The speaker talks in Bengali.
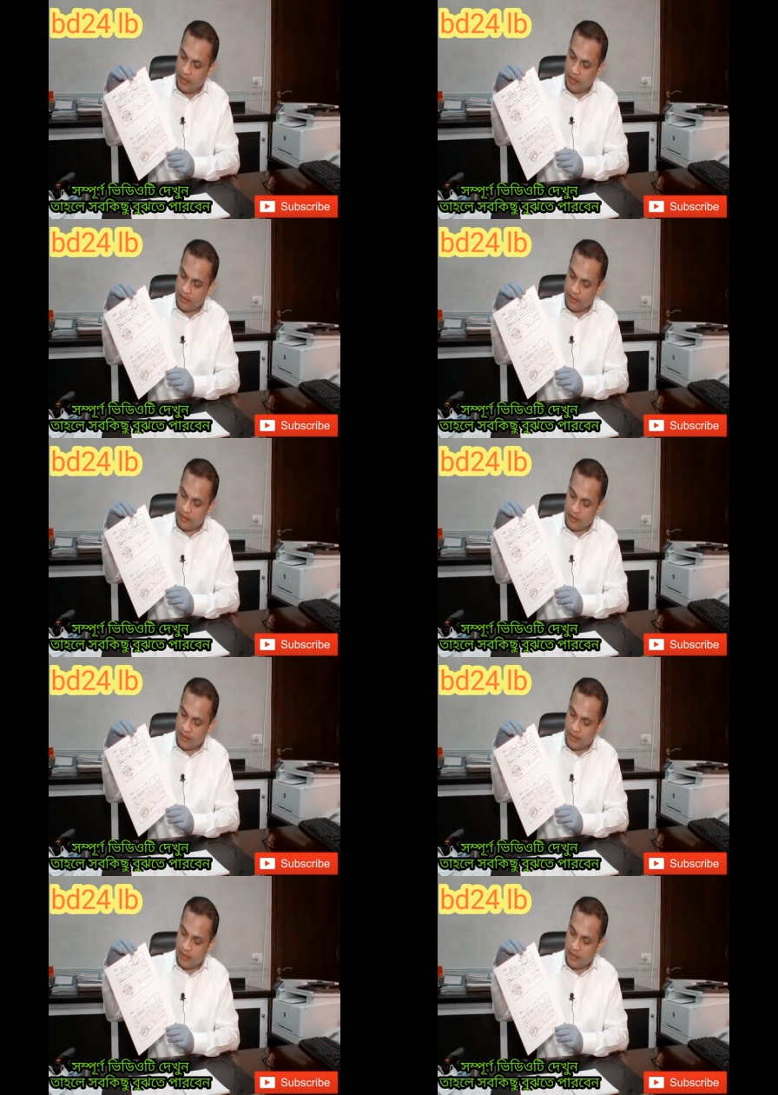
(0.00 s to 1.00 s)
এই রিসিটে
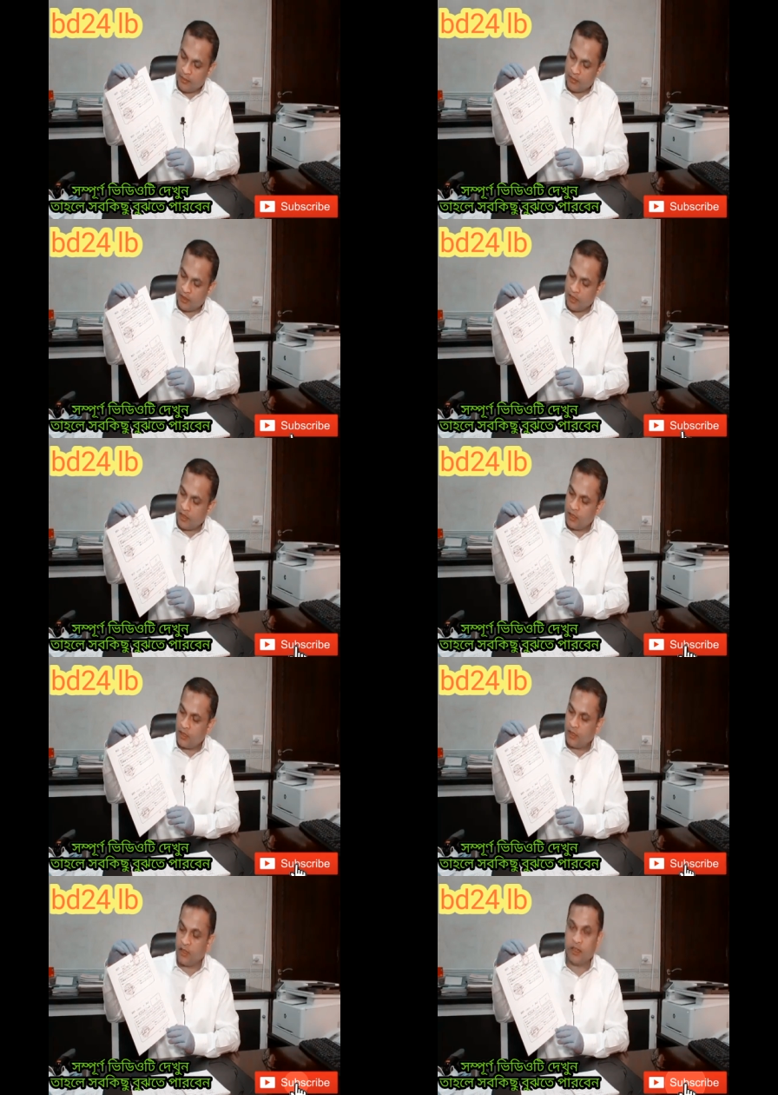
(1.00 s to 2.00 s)
দেখেন আপনারা
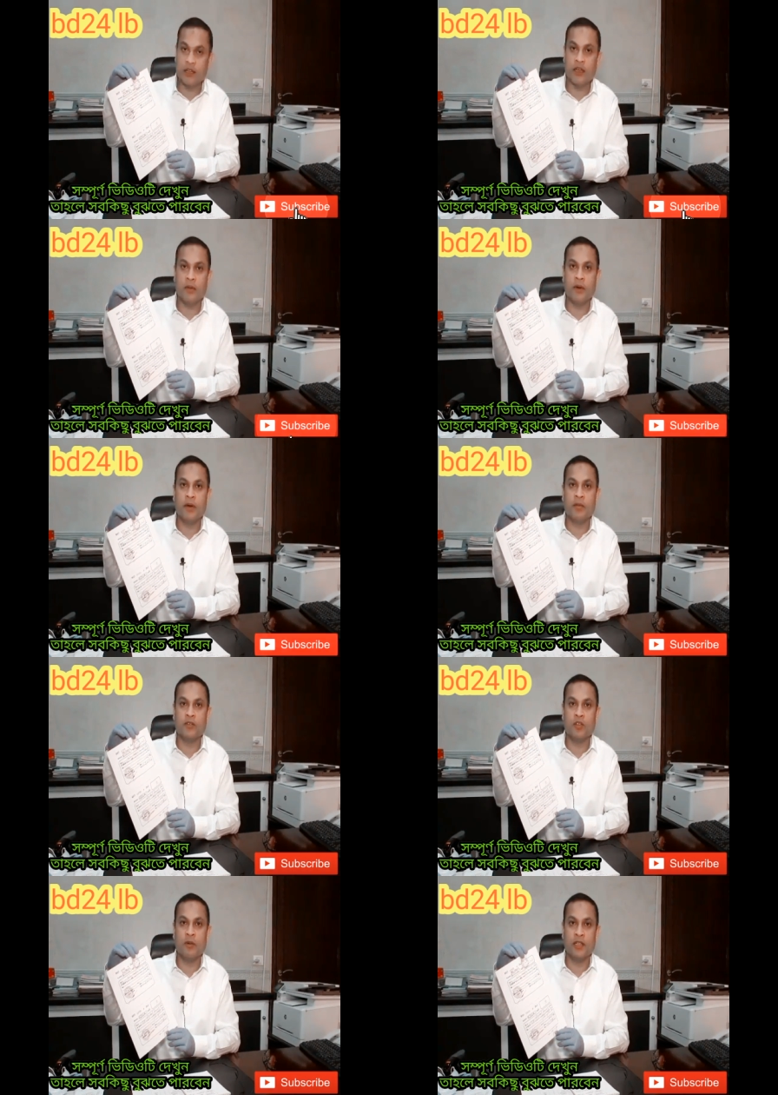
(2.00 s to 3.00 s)
এভাবে আমরা
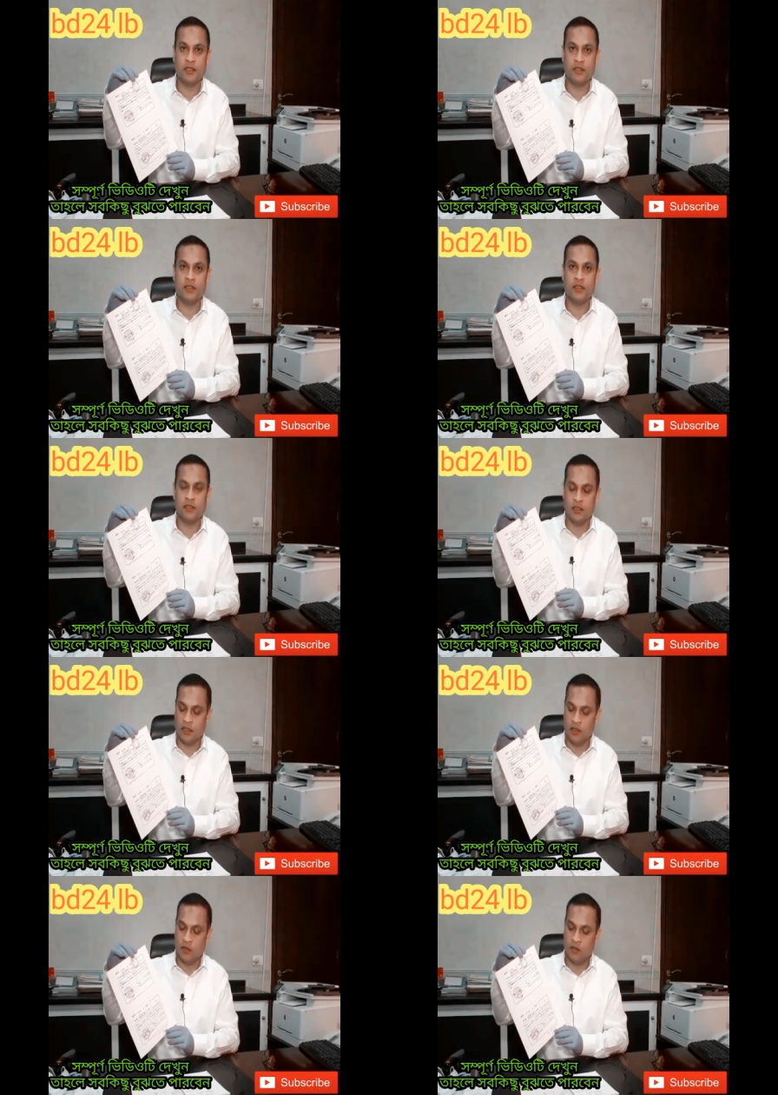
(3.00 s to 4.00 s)
জমা দিচ্ছি
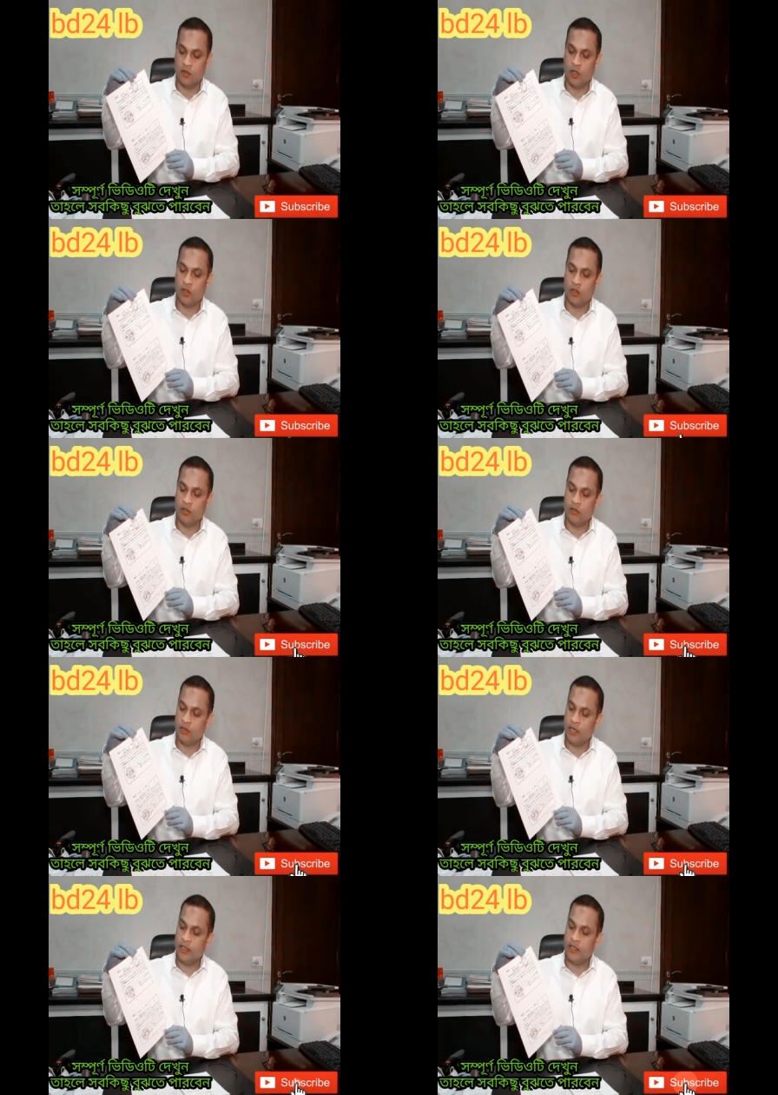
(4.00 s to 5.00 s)
তো যখন
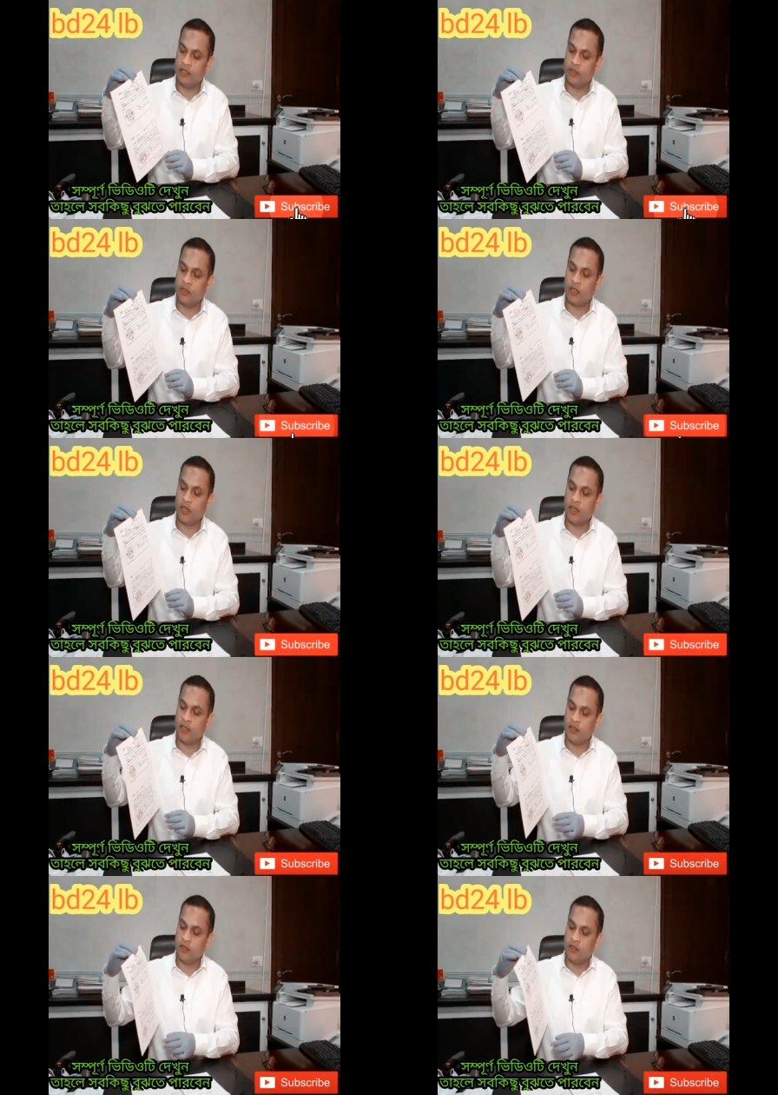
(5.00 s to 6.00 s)
এই দেশে সরকার
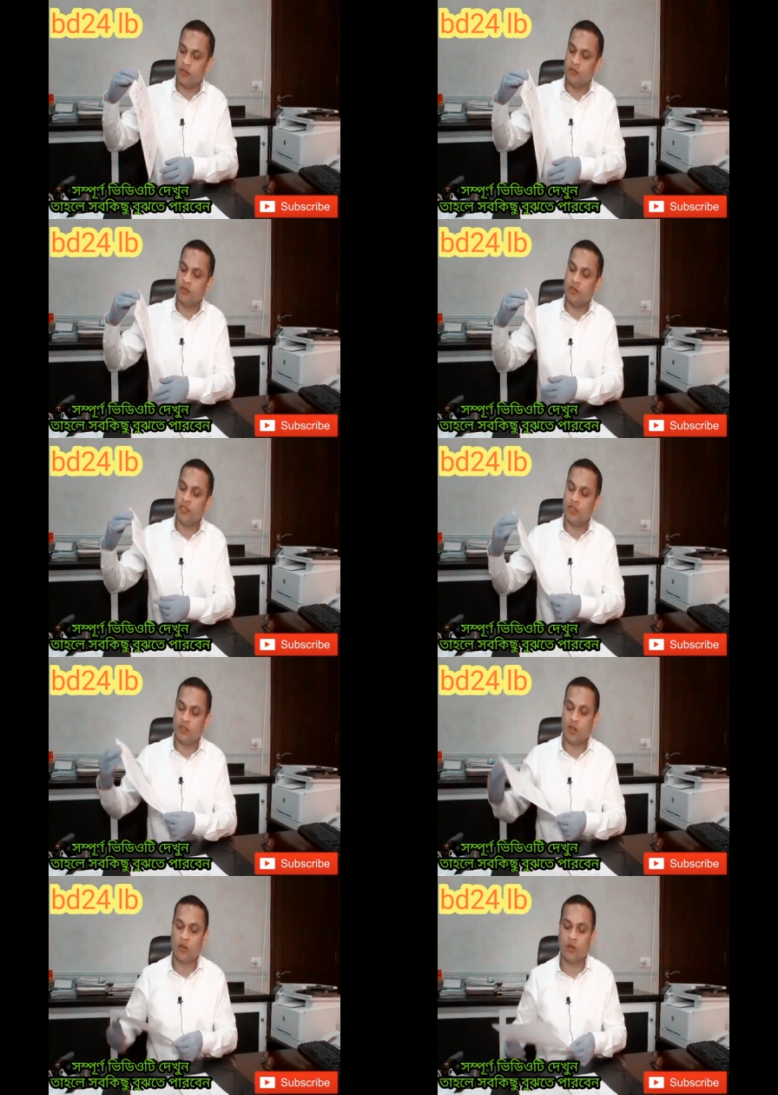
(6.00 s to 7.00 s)
যদি
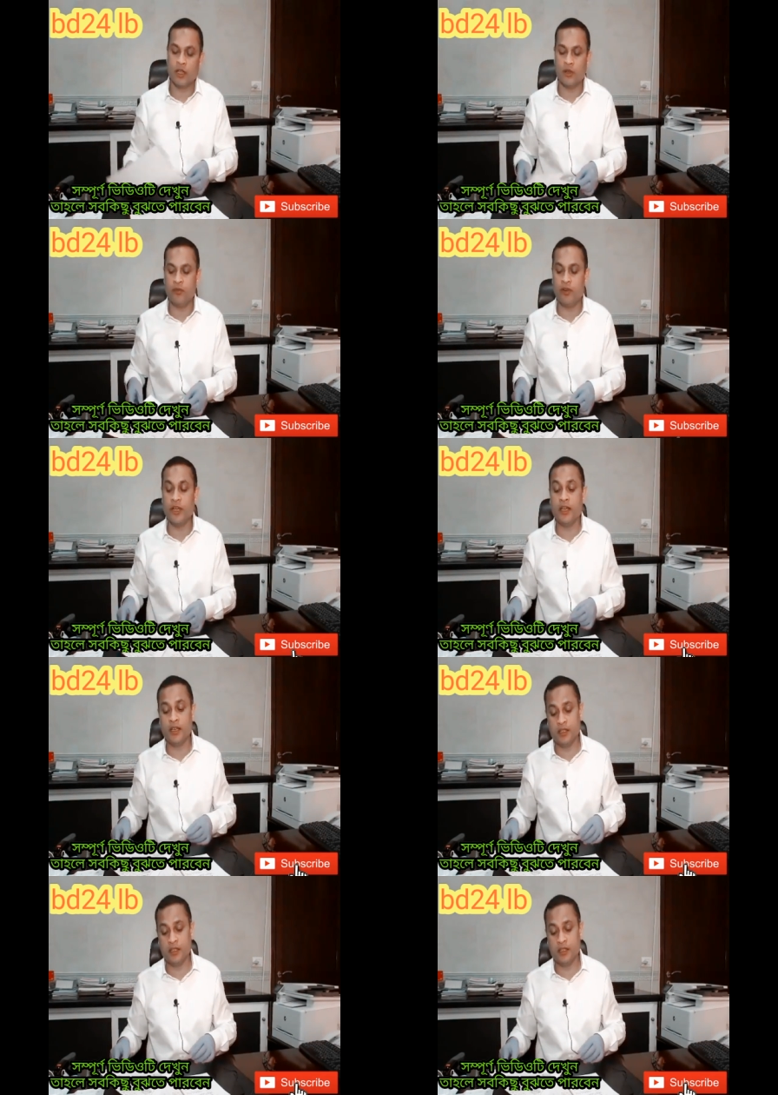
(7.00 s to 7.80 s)
সকলকে ফ্রি